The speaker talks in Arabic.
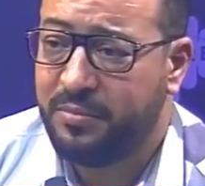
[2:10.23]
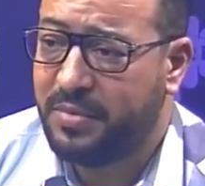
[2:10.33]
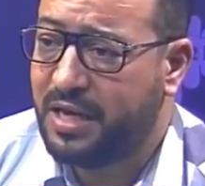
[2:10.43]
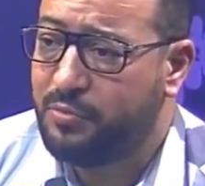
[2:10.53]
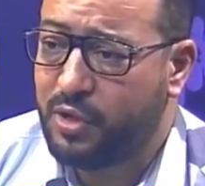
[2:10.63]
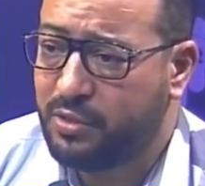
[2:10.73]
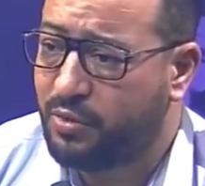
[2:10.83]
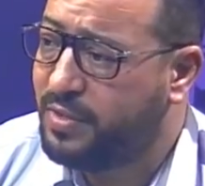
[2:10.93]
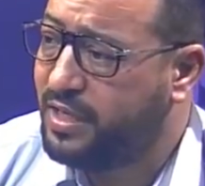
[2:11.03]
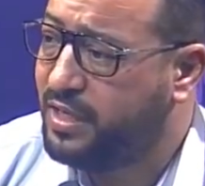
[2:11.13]
من عام
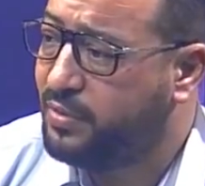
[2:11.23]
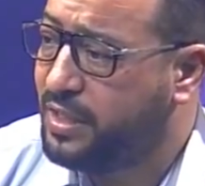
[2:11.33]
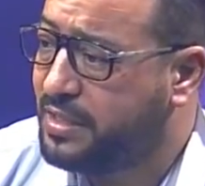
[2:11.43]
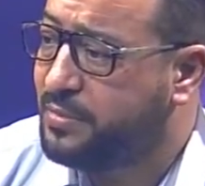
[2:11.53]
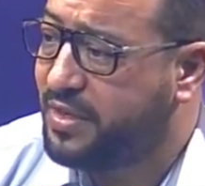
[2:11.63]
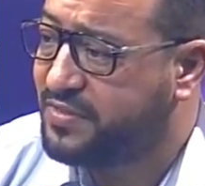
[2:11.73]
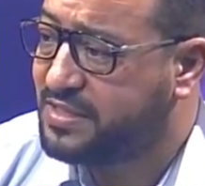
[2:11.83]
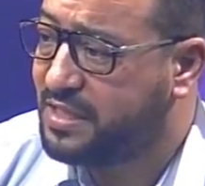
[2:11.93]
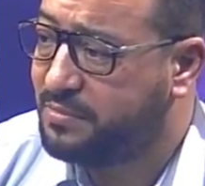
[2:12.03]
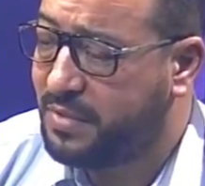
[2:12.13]
81 وانا نتبع في
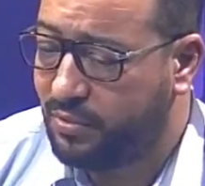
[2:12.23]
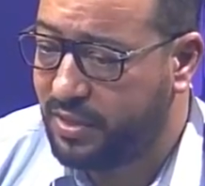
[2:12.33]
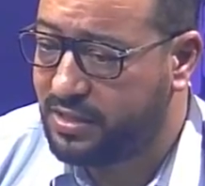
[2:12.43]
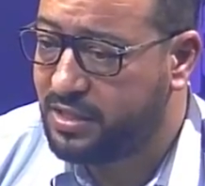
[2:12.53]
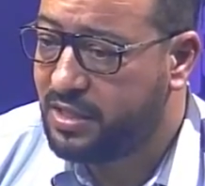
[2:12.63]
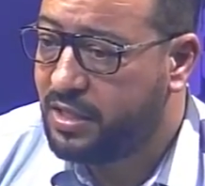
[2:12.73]
الاستاد مع الولد